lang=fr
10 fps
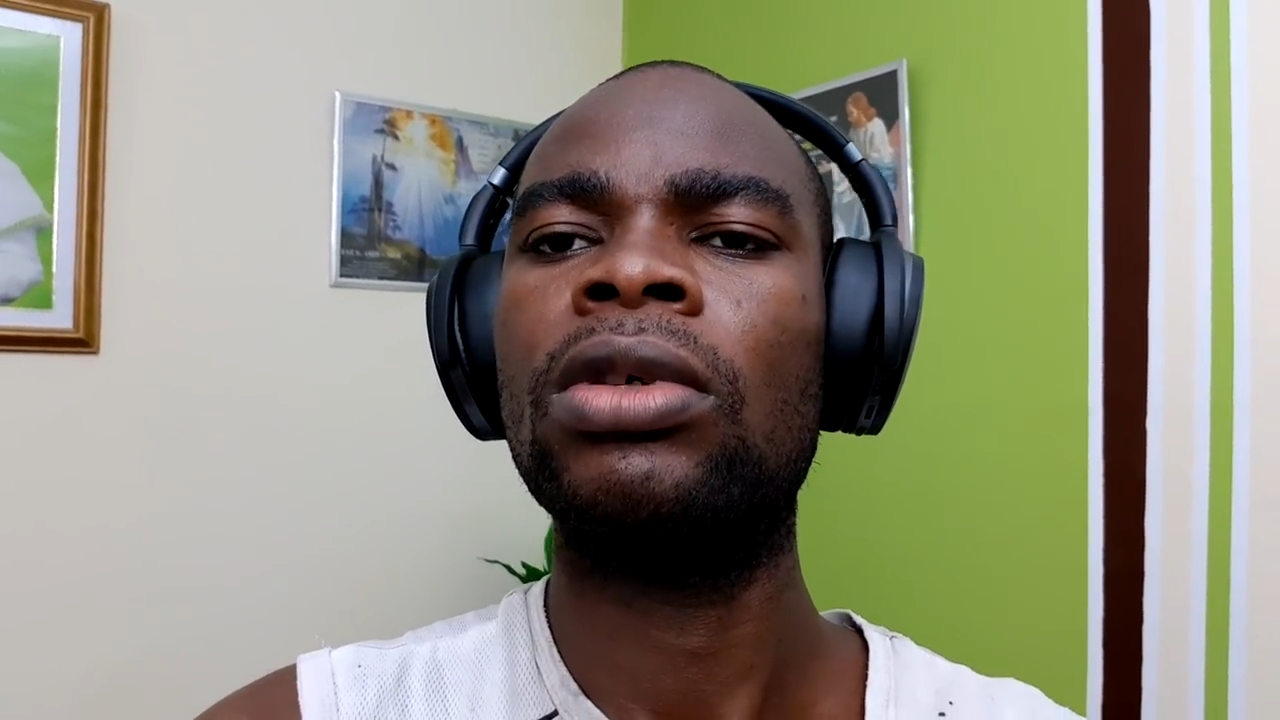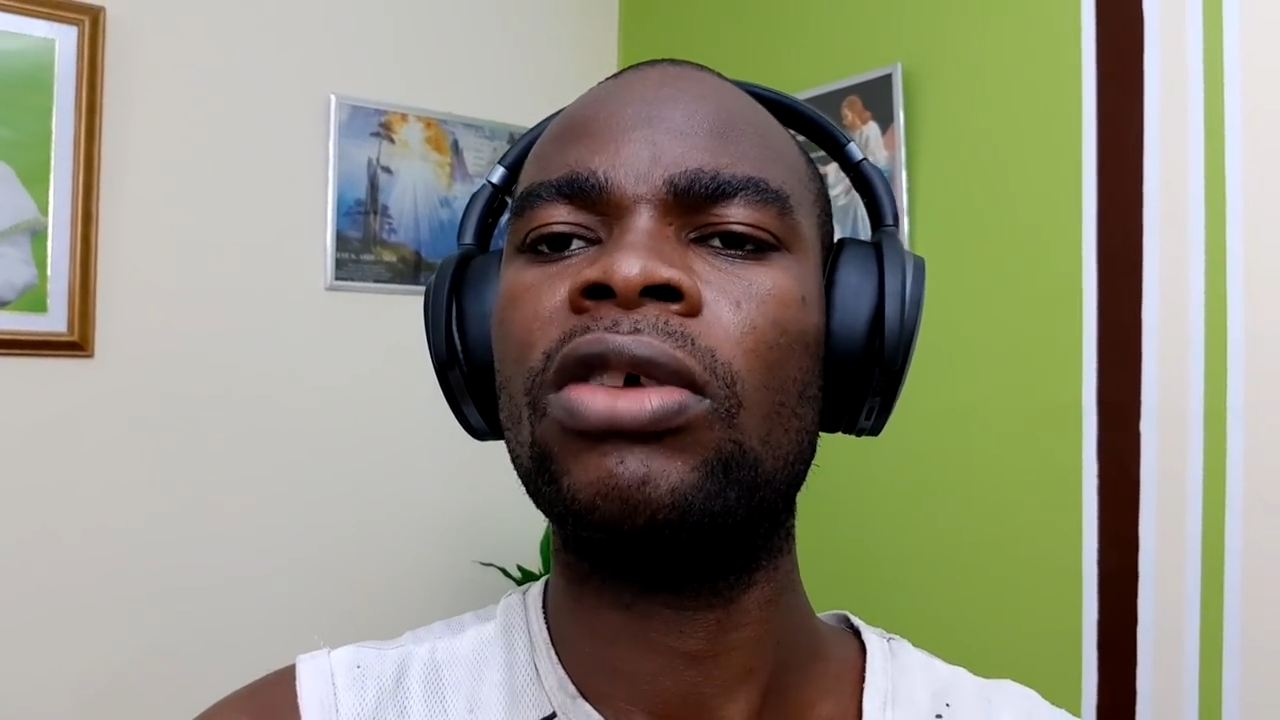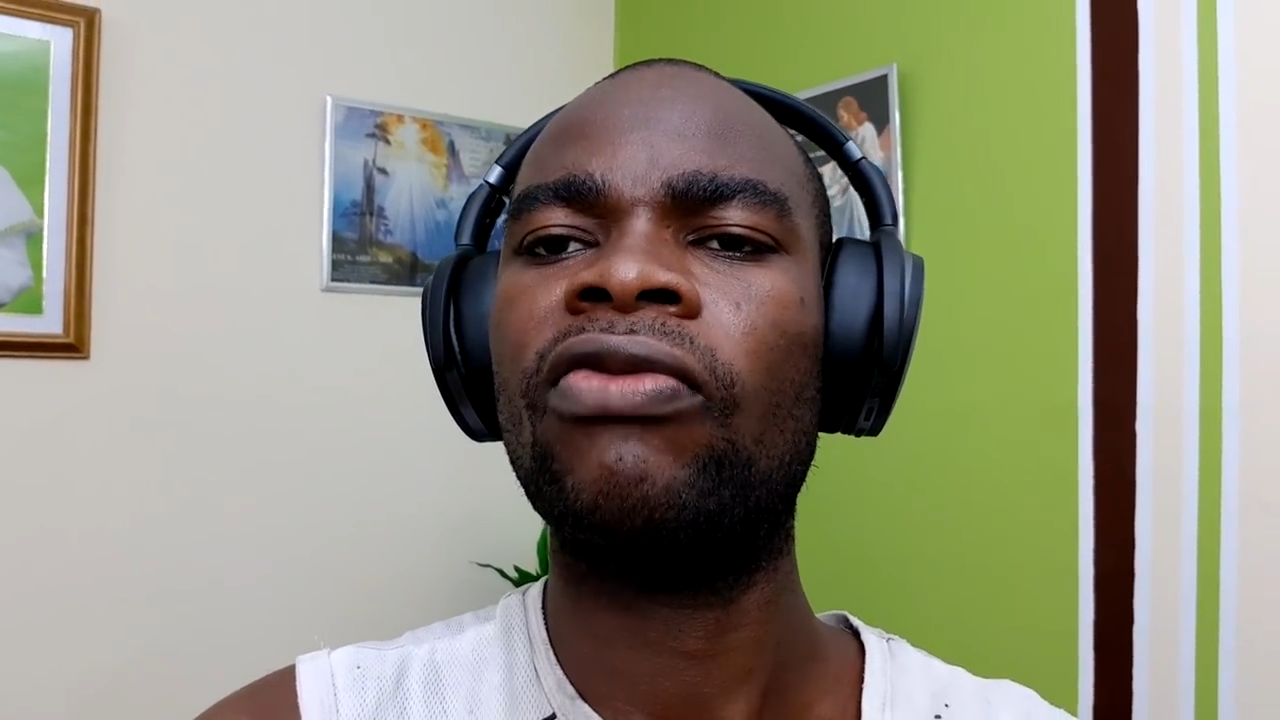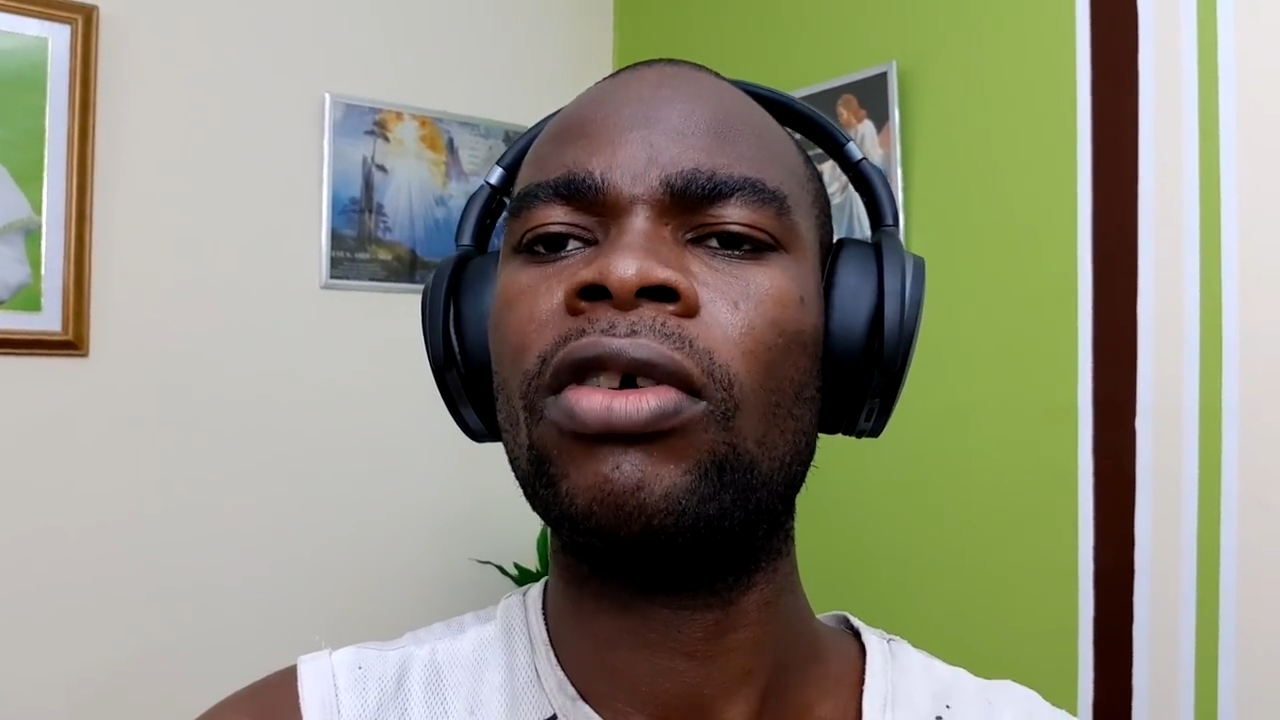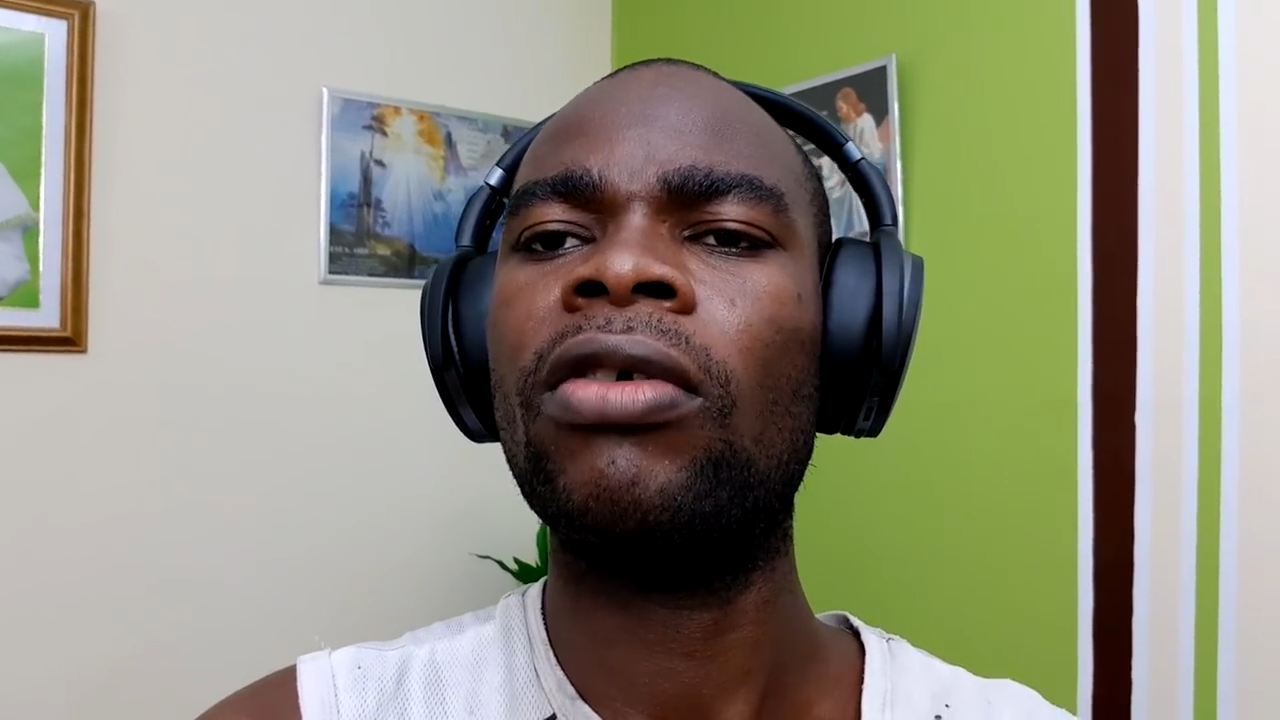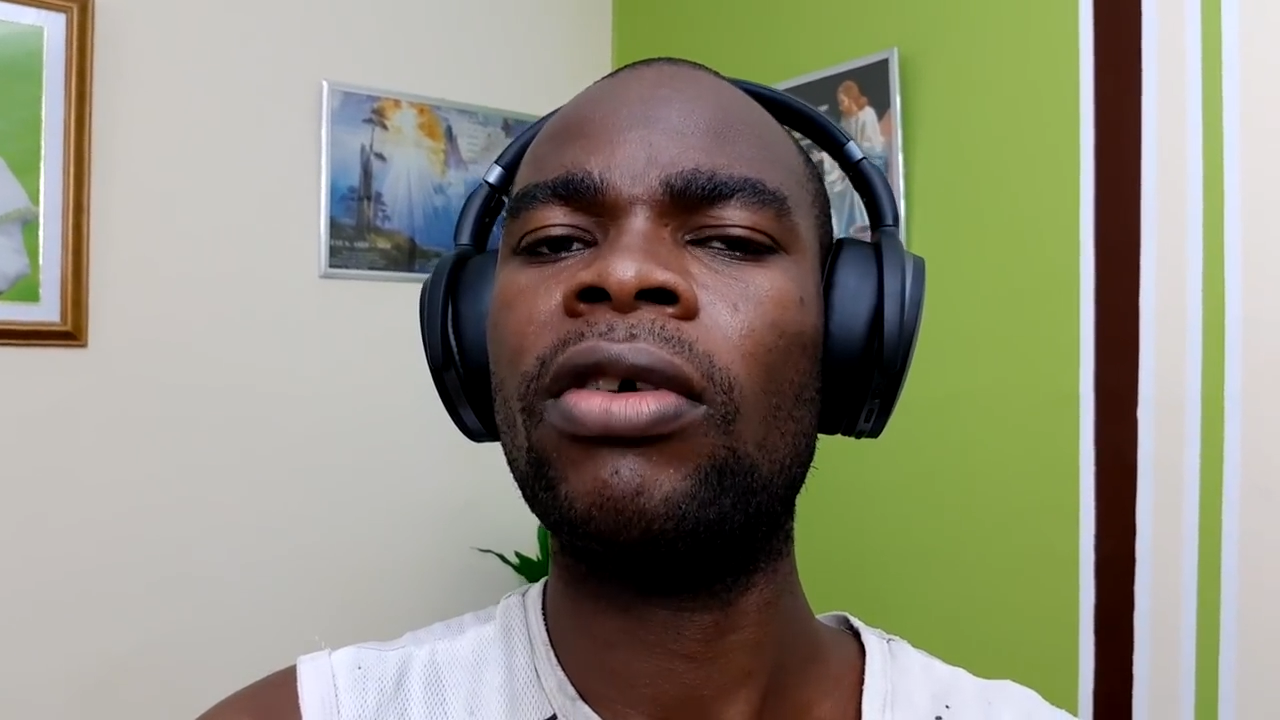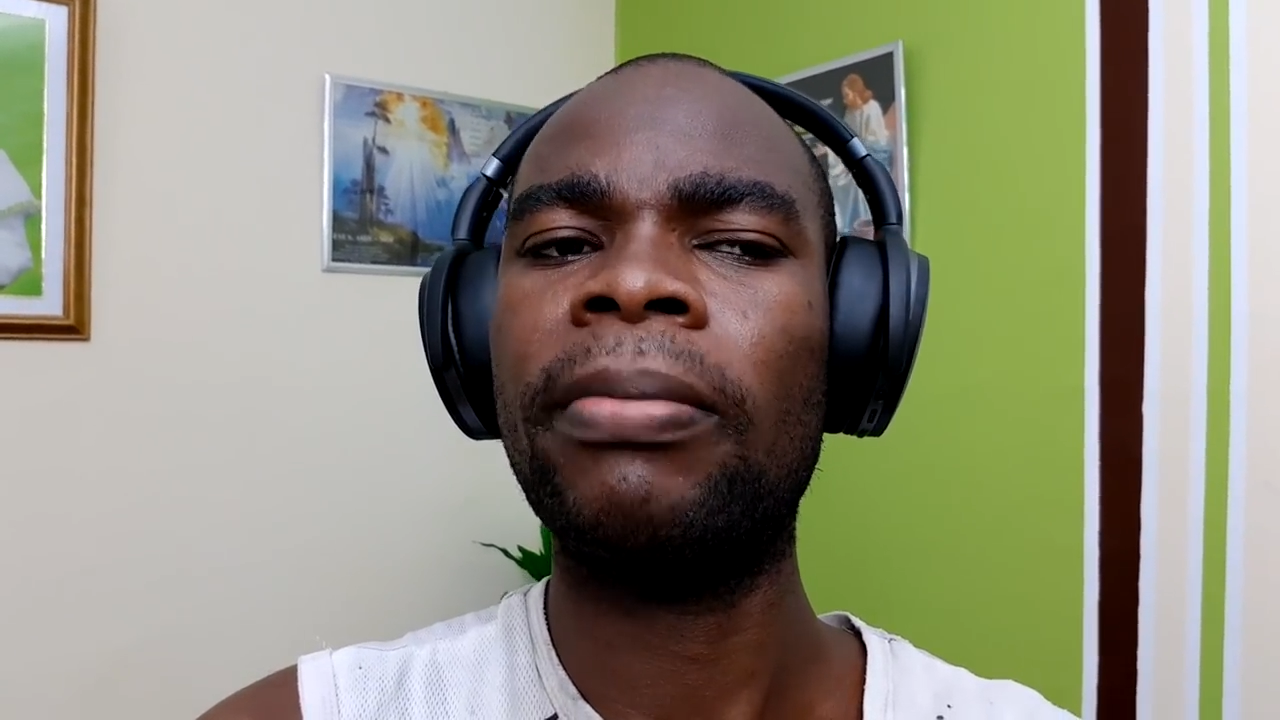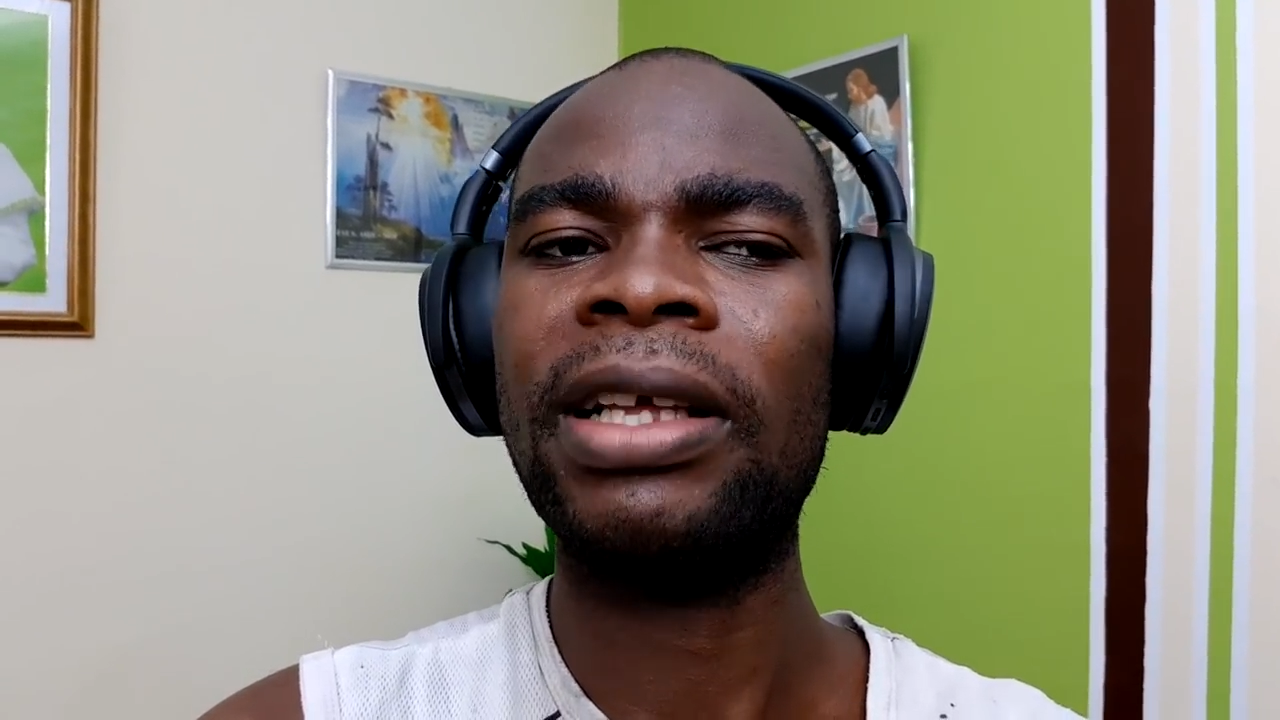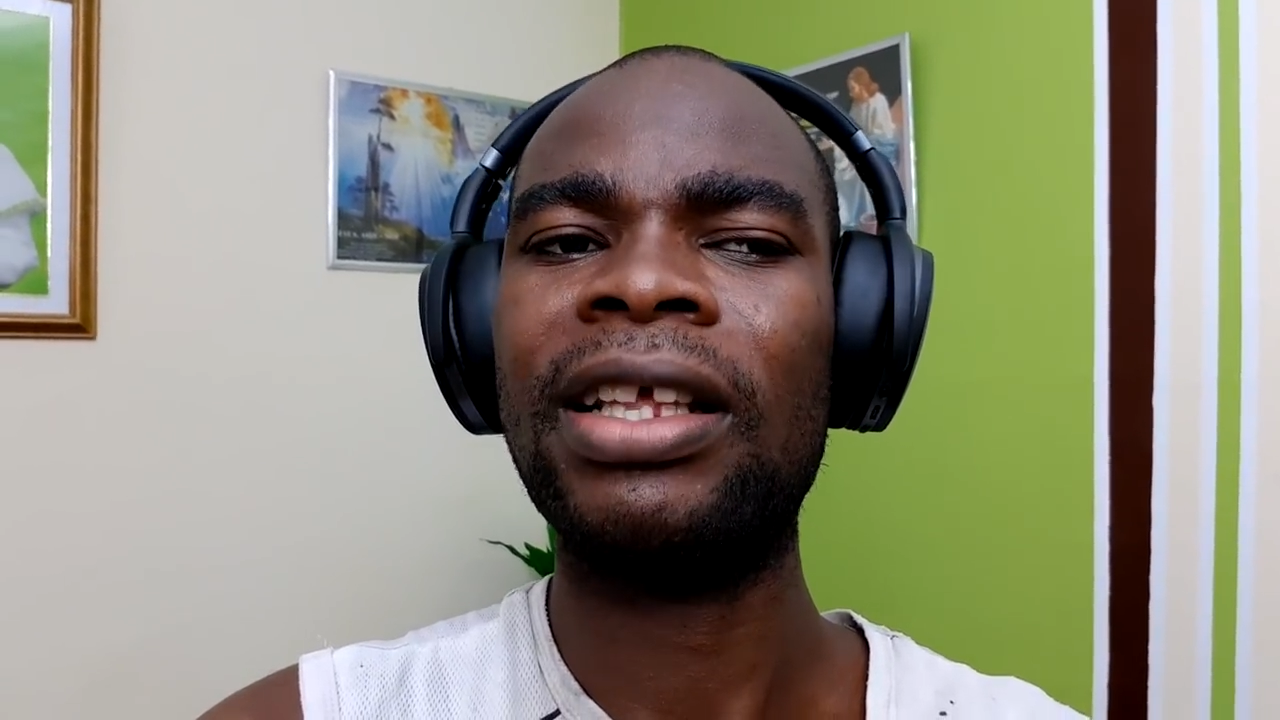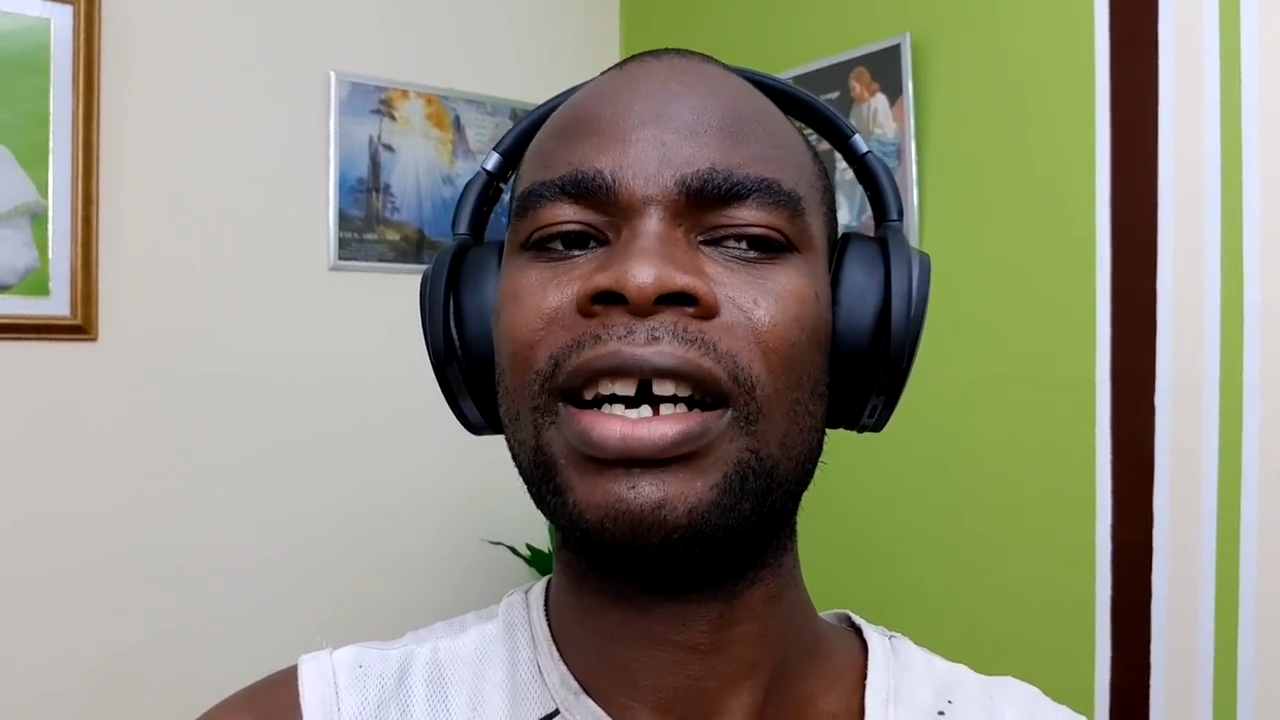ils vont
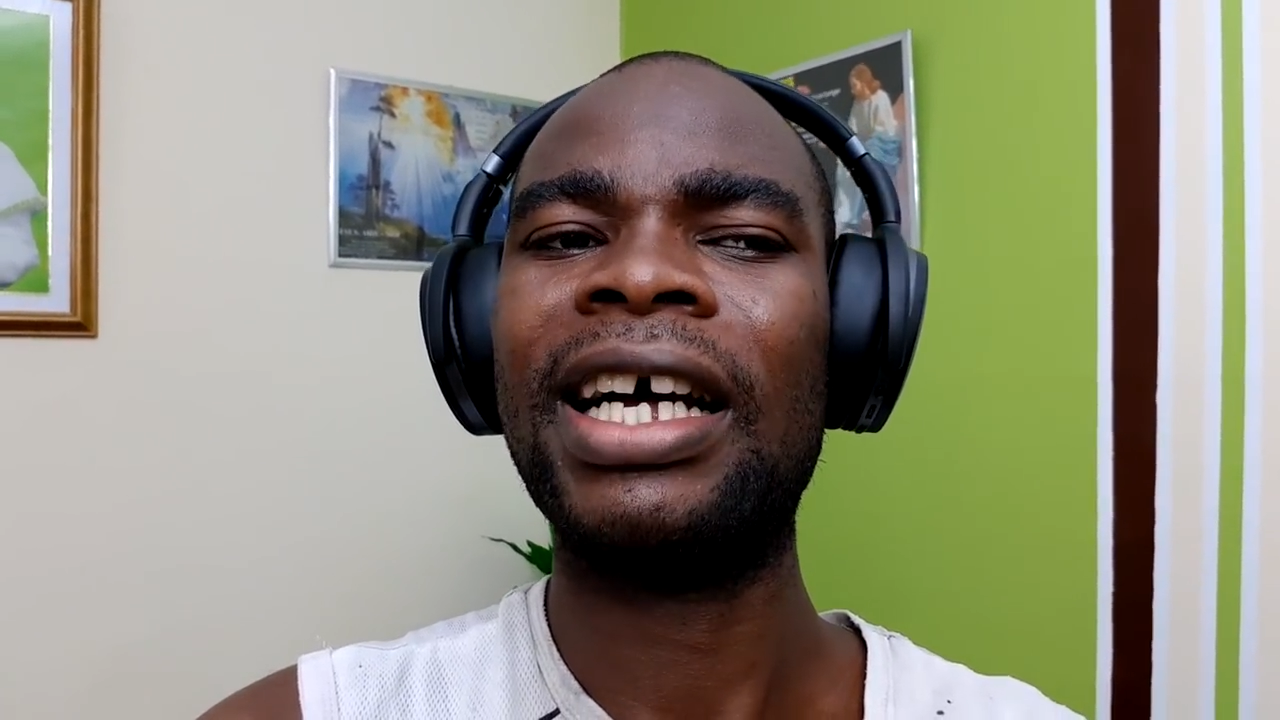maintenant